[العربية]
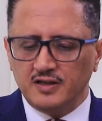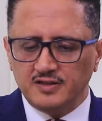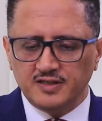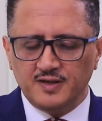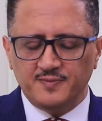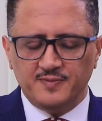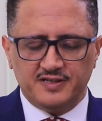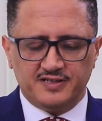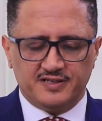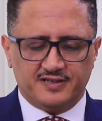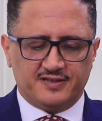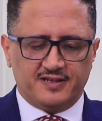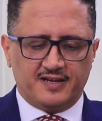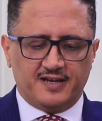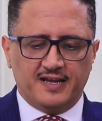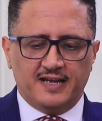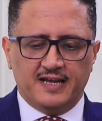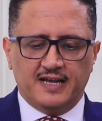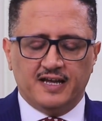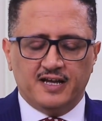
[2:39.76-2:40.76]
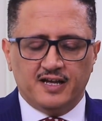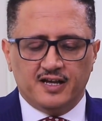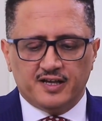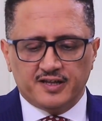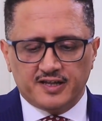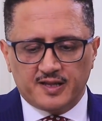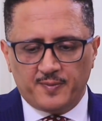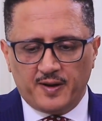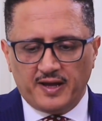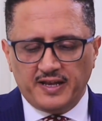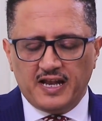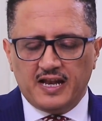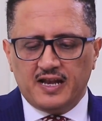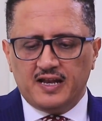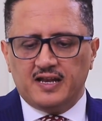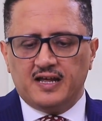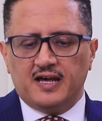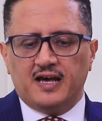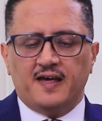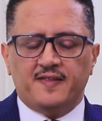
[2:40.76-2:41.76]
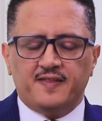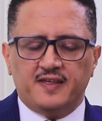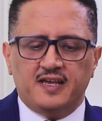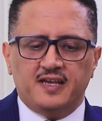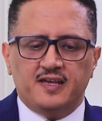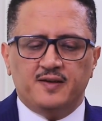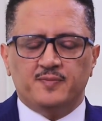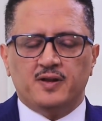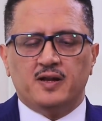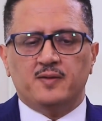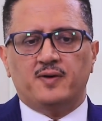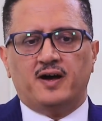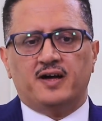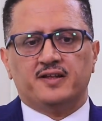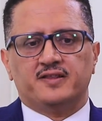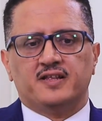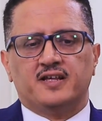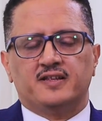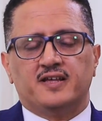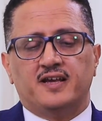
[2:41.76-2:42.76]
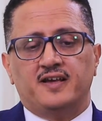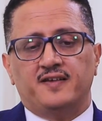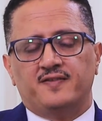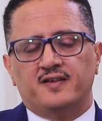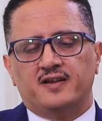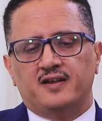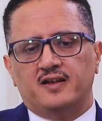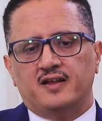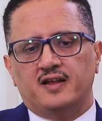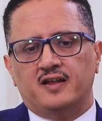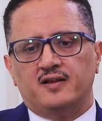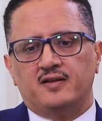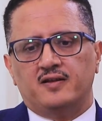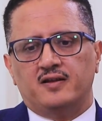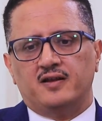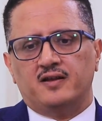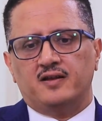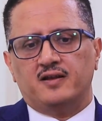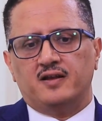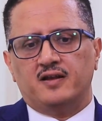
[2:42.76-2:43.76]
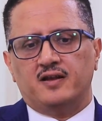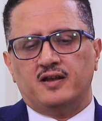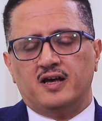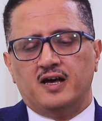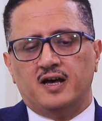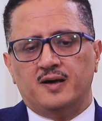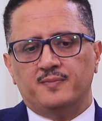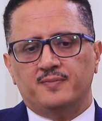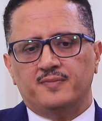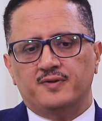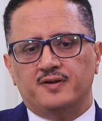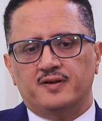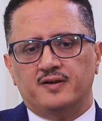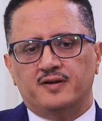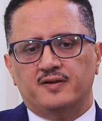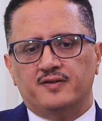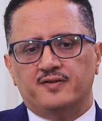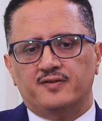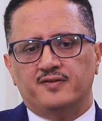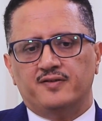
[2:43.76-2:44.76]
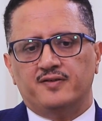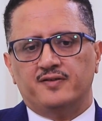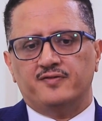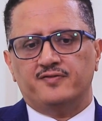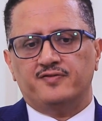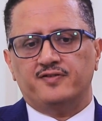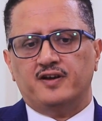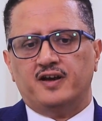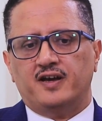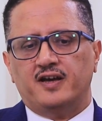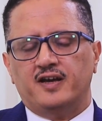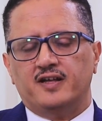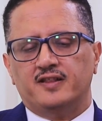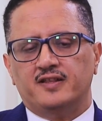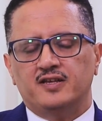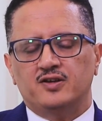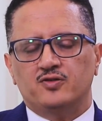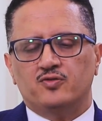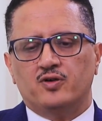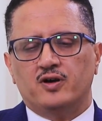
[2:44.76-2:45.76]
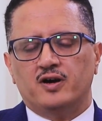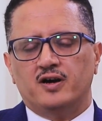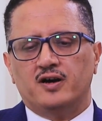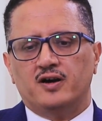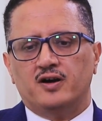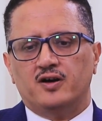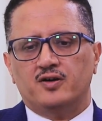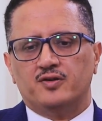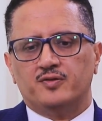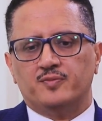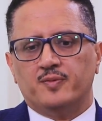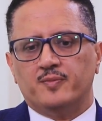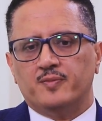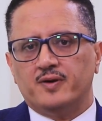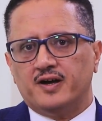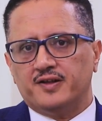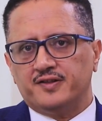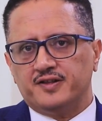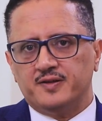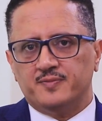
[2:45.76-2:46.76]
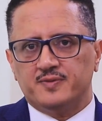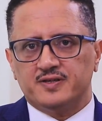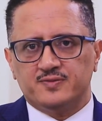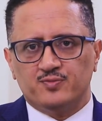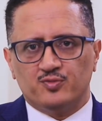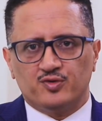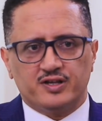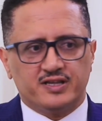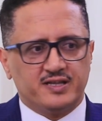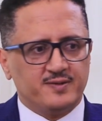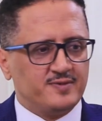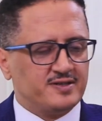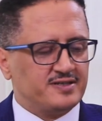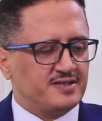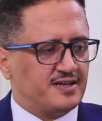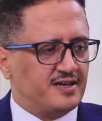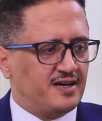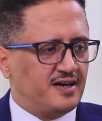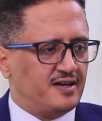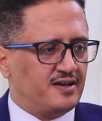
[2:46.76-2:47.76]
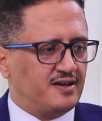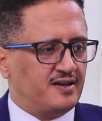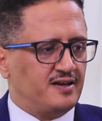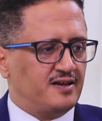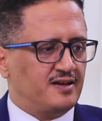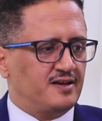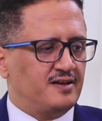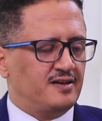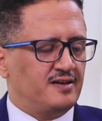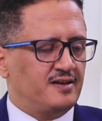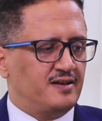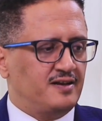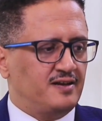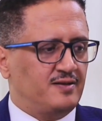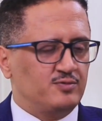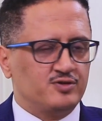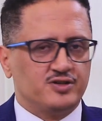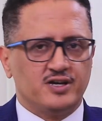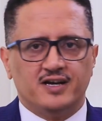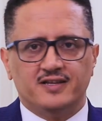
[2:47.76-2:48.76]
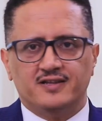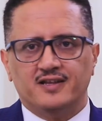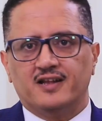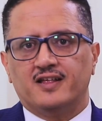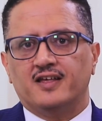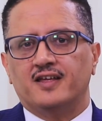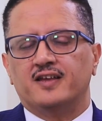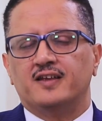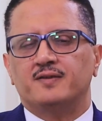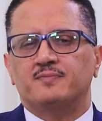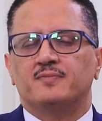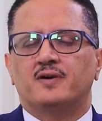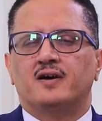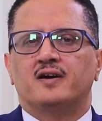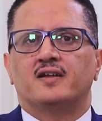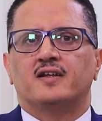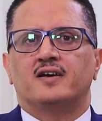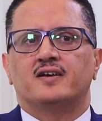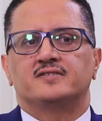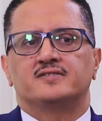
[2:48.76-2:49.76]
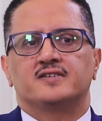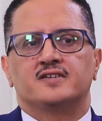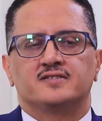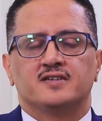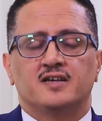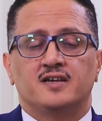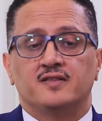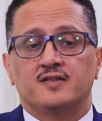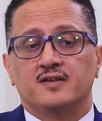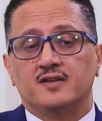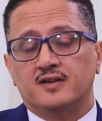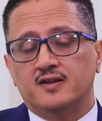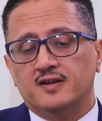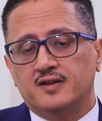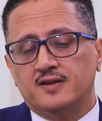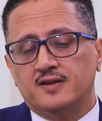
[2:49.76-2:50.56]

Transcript: جميل جدا. طبعا هذه من المحطات ايضا الاهم في حياتي وما اعطي بس مقدمه سريعه للمشاهد الكريم على اساس ايضا